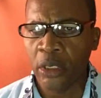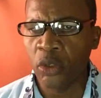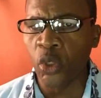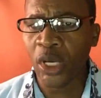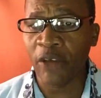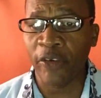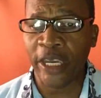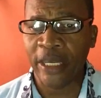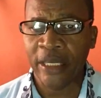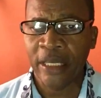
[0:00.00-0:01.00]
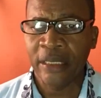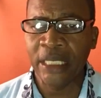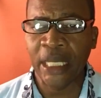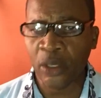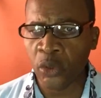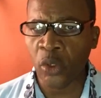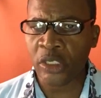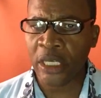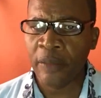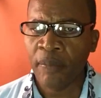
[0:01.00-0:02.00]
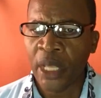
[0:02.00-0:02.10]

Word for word: no le ve, ni le conoce.